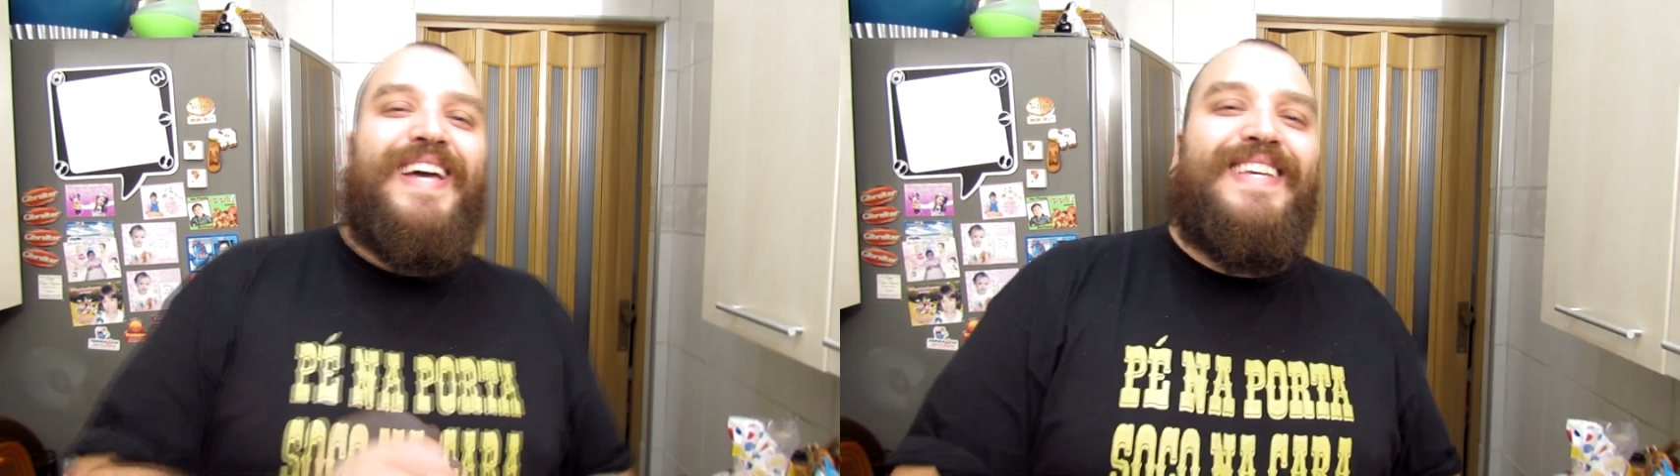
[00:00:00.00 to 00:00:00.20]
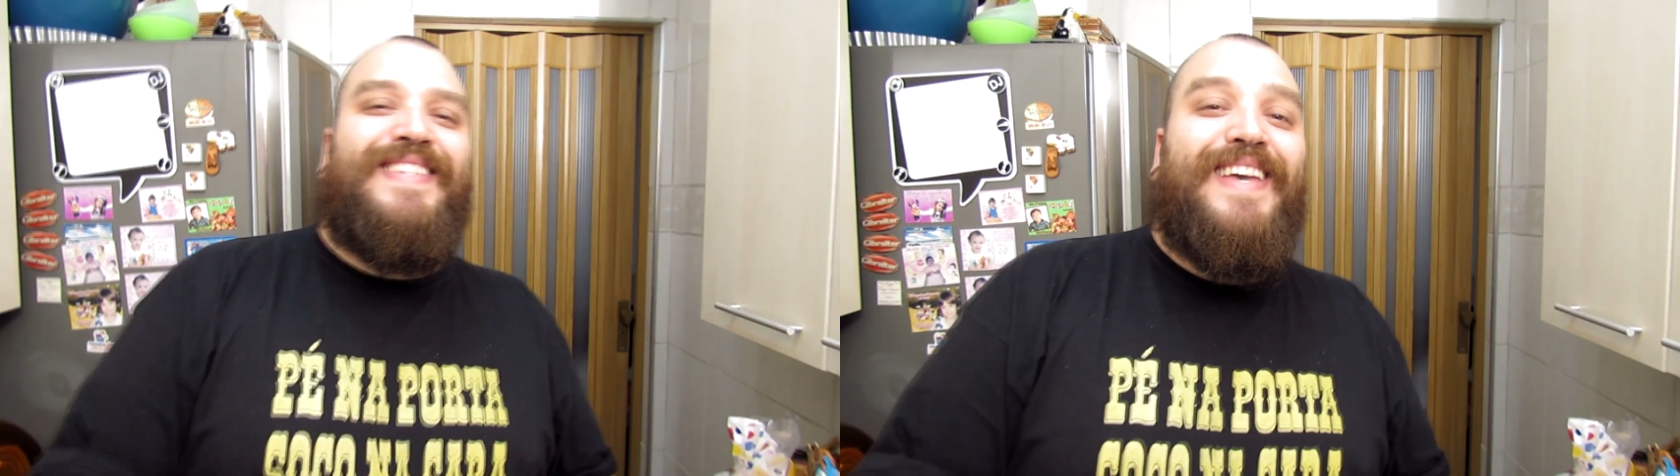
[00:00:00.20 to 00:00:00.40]

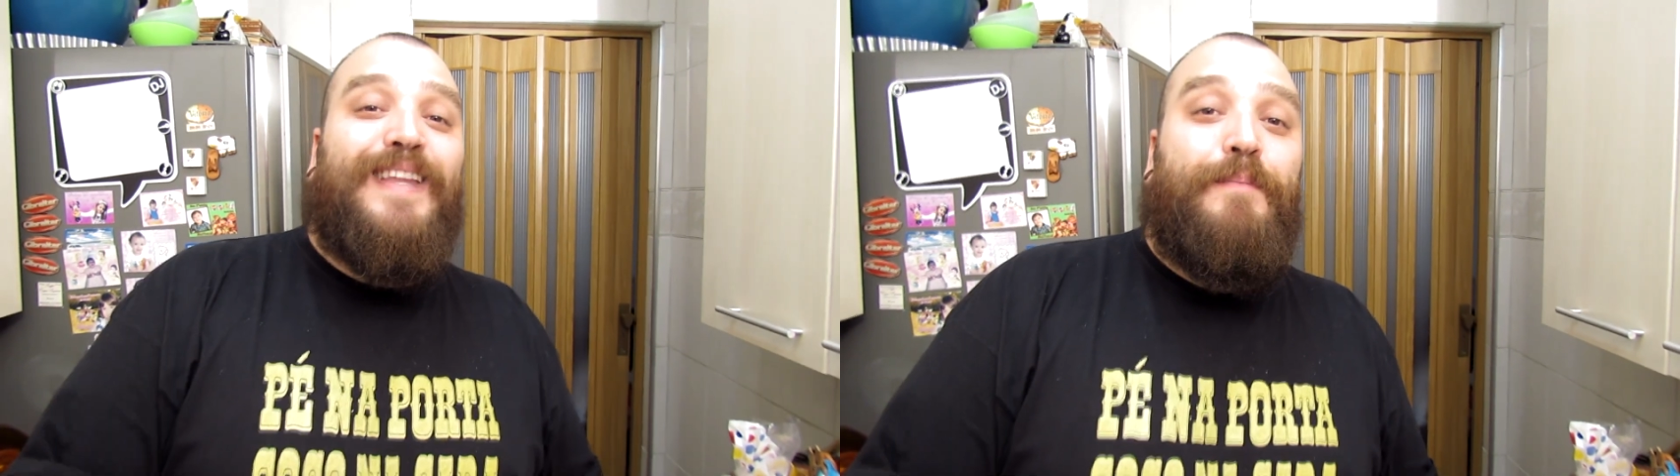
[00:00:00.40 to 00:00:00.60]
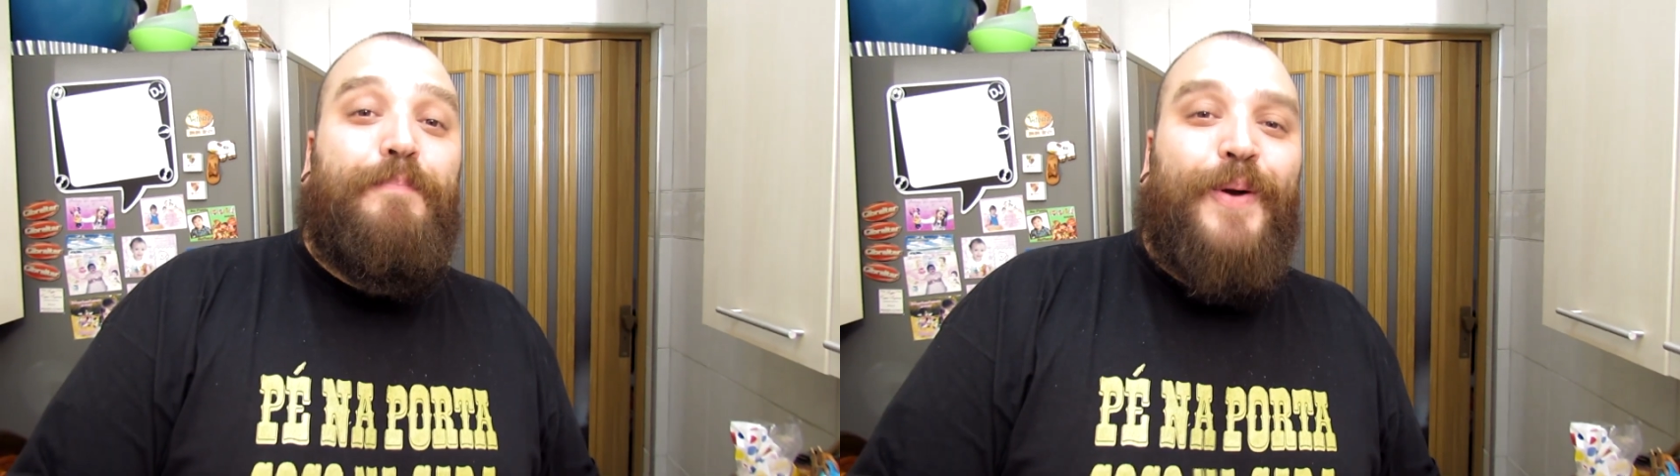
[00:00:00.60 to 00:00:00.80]

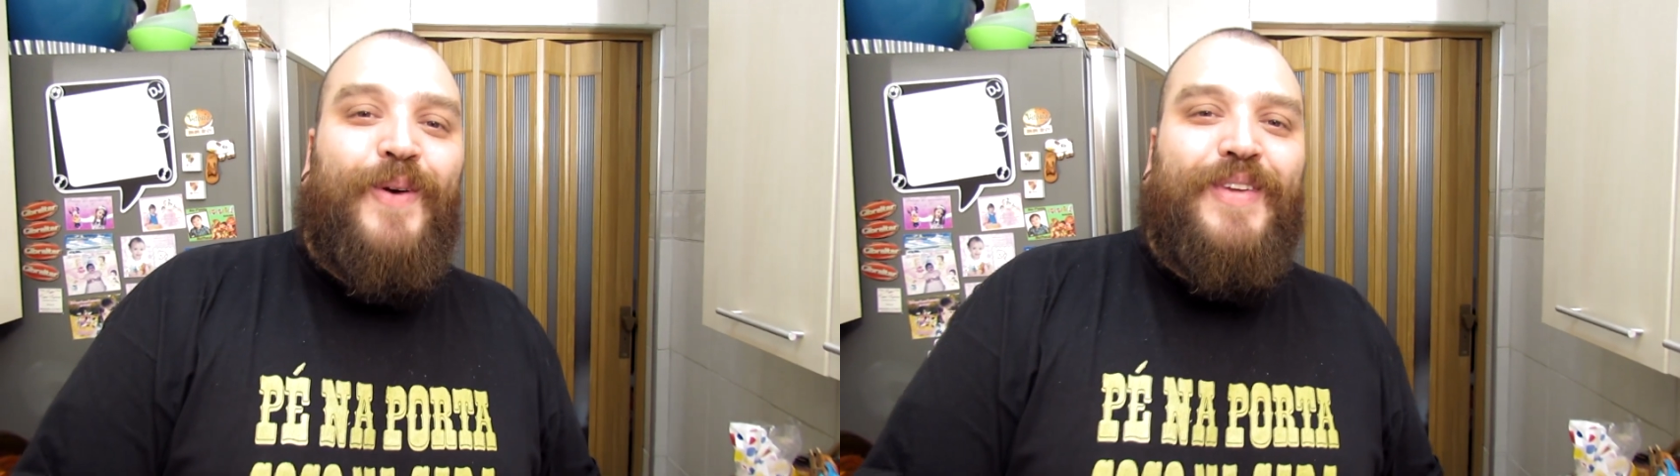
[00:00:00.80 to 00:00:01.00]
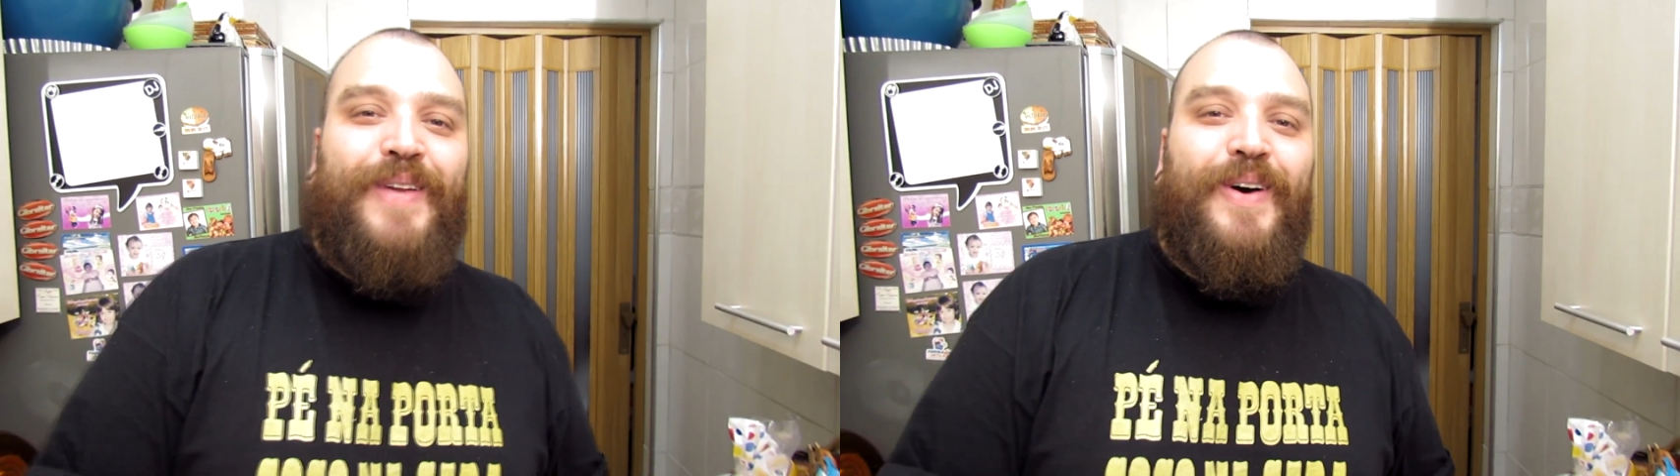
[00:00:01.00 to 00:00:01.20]
receita
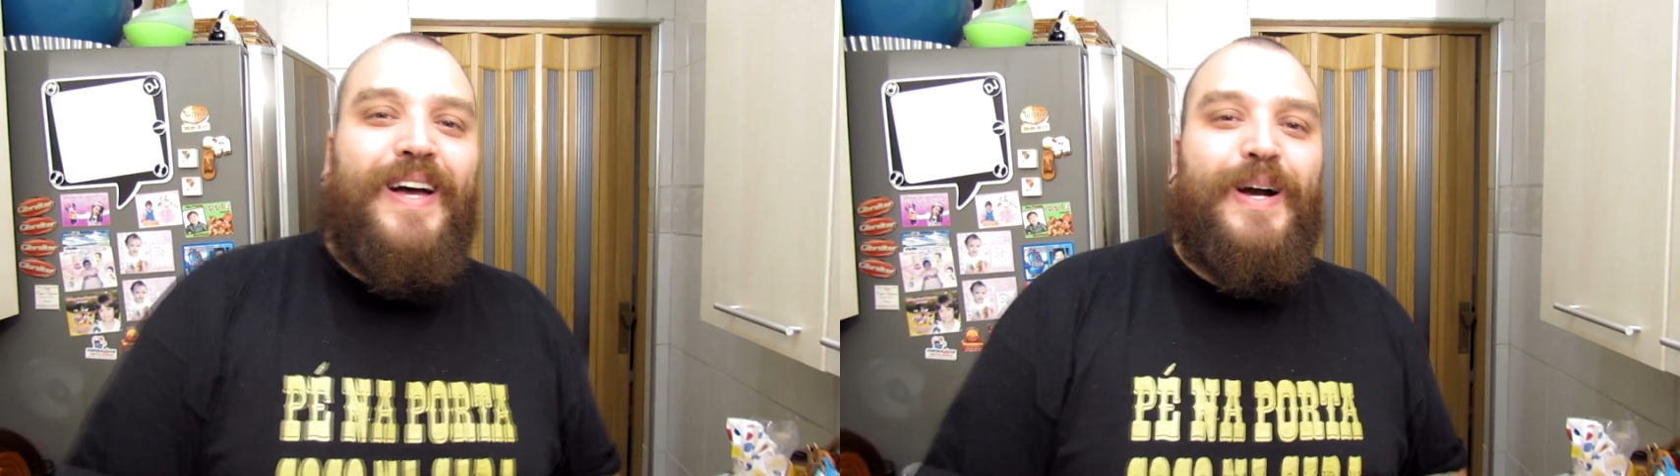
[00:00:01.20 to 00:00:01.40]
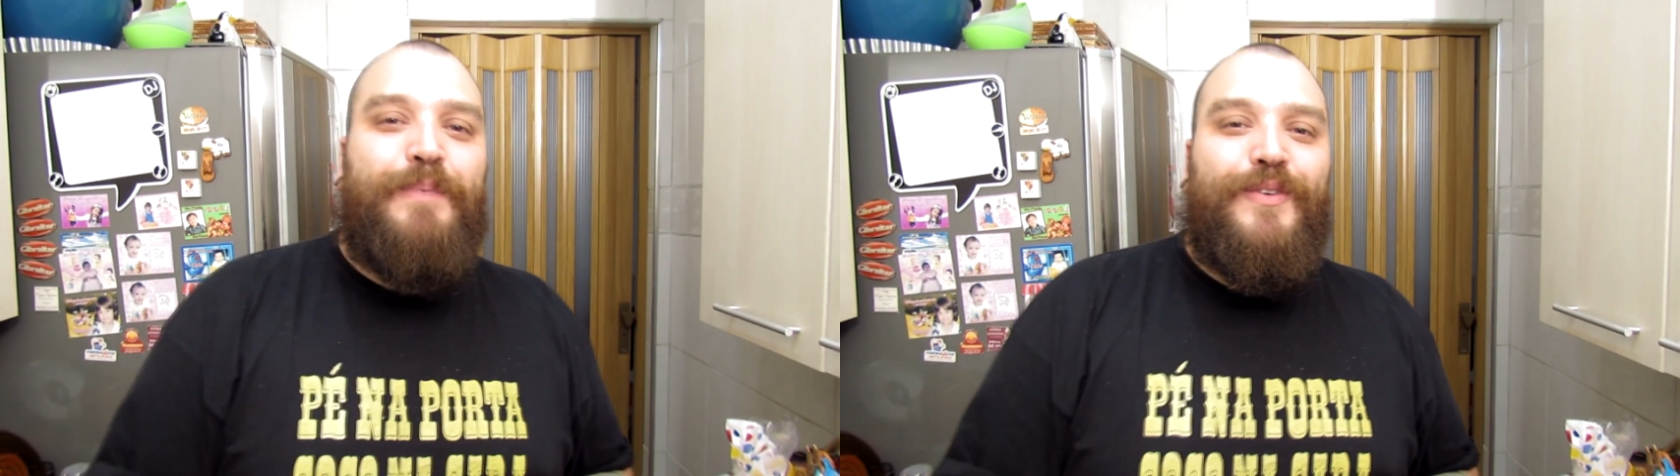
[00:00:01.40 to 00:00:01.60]
pronta no
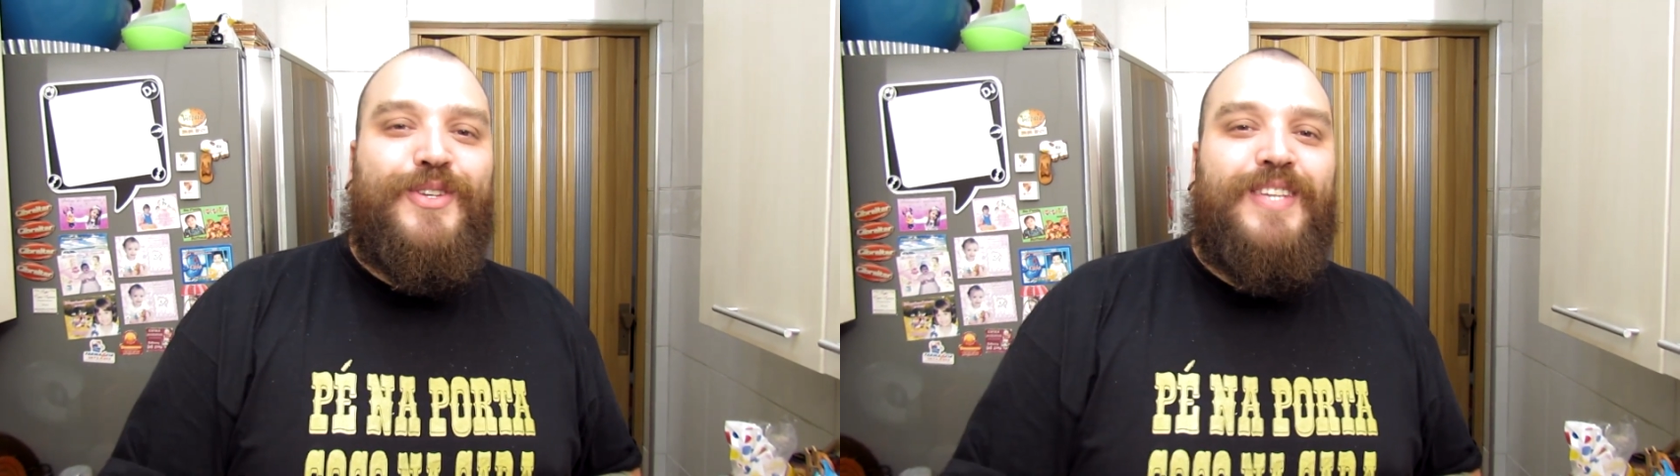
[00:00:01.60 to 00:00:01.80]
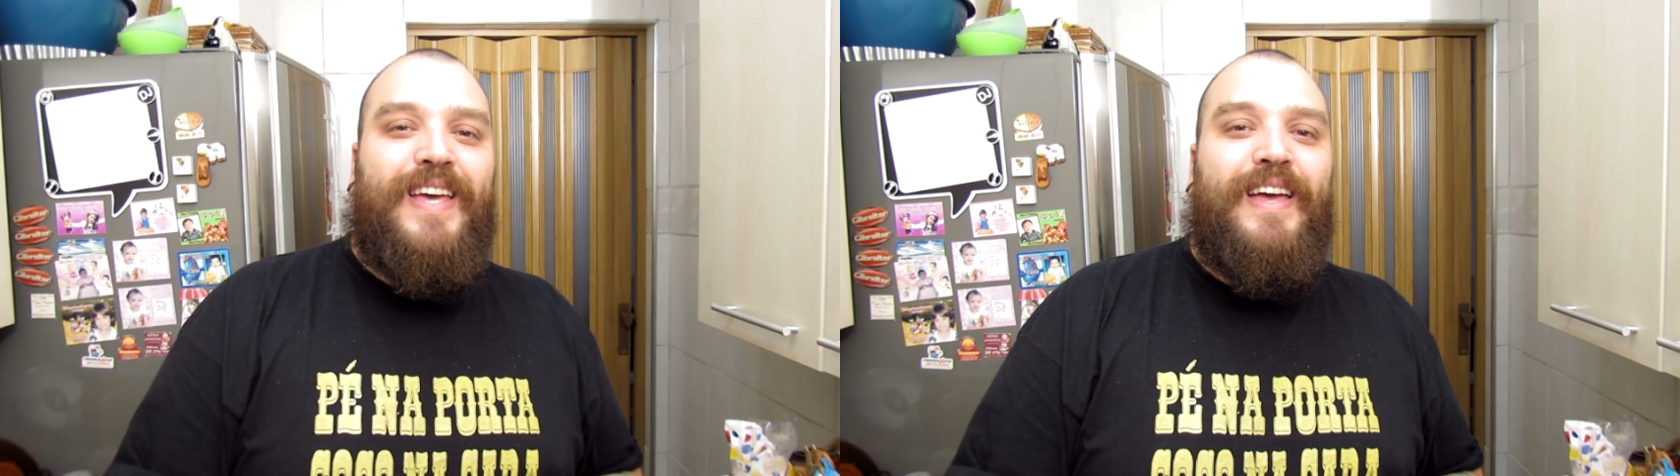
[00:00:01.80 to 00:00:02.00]
rango para
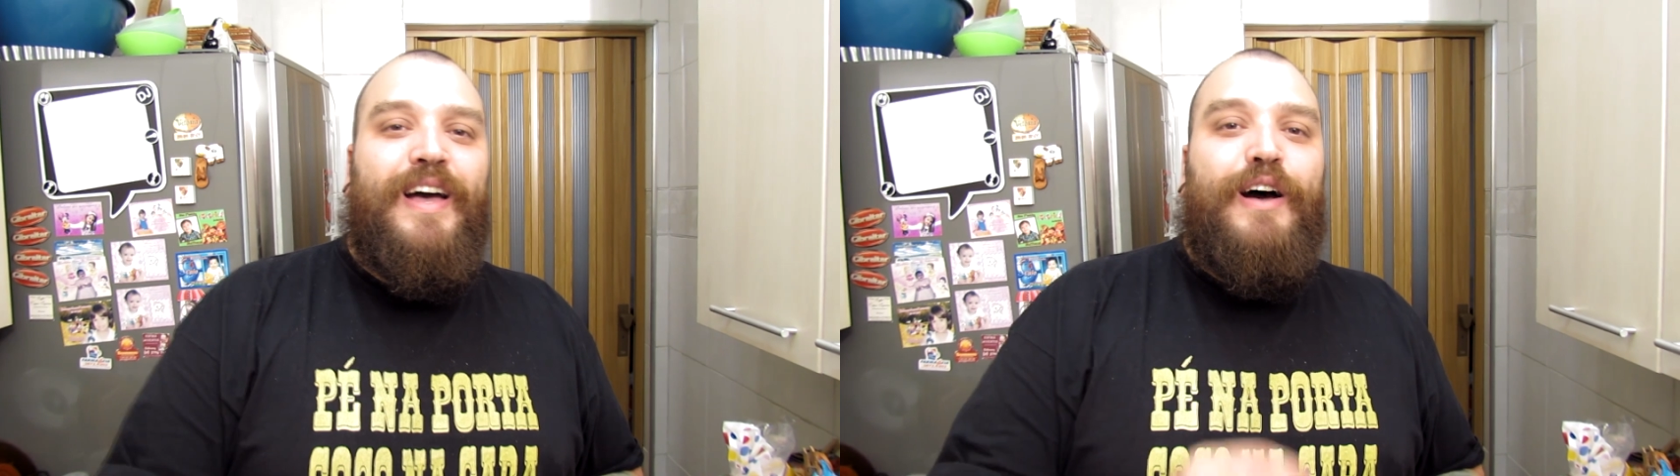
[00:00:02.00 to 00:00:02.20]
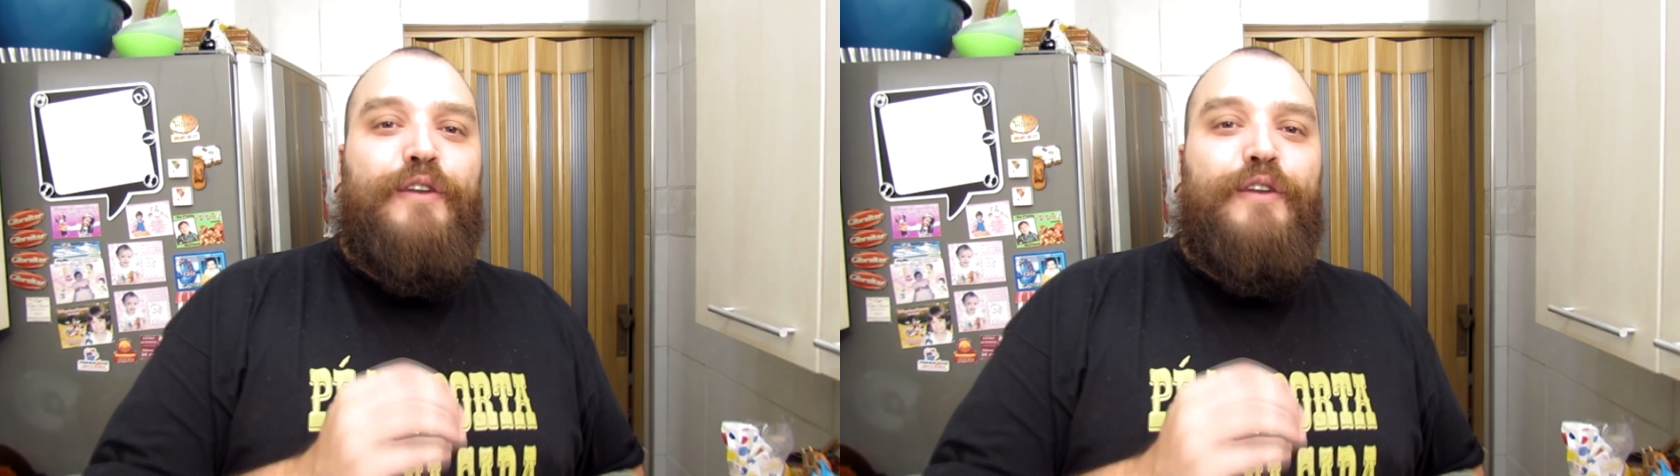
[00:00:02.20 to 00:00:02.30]
você.